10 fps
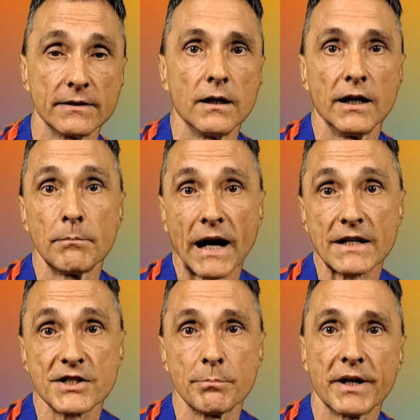le
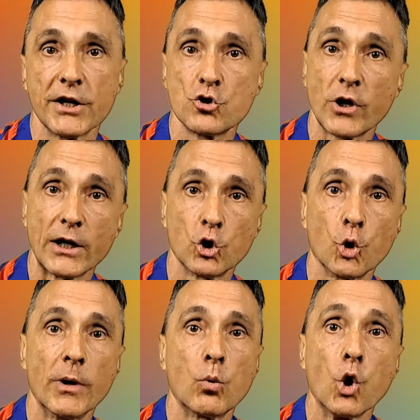braccia perché giocando
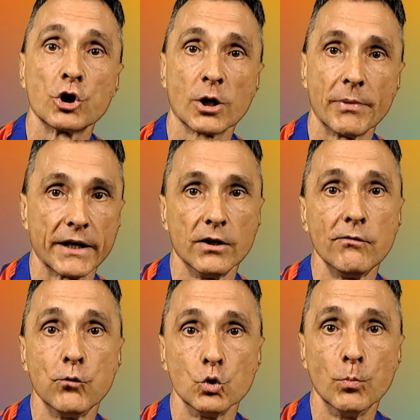come quarterback nel
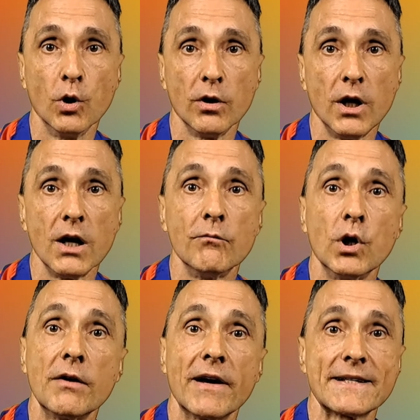football
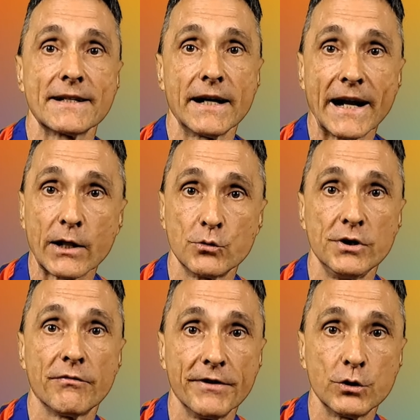voleva essere in grado di
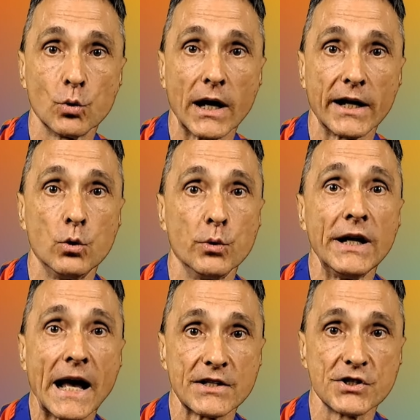effettuare lunghi
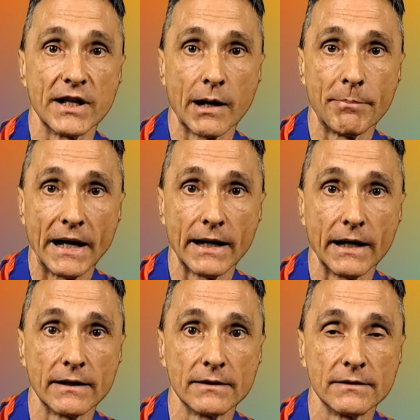lanci della palla.